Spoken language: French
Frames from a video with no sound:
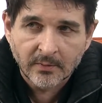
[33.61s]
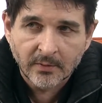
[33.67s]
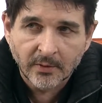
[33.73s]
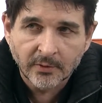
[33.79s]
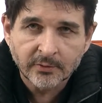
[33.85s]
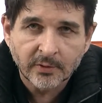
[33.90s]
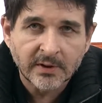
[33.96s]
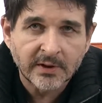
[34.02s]

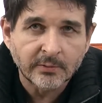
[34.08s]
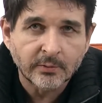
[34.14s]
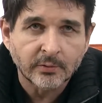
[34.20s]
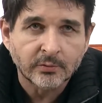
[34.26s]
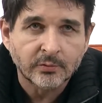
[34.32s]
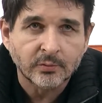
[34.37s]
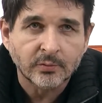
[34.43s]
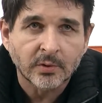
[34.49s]
entre les
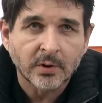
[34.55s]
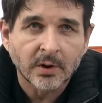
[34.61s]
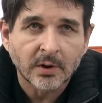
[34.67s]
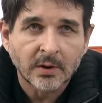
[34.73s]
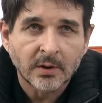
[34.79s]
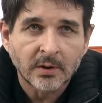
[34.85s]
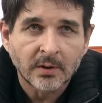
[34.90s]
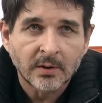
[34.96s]
deux tours.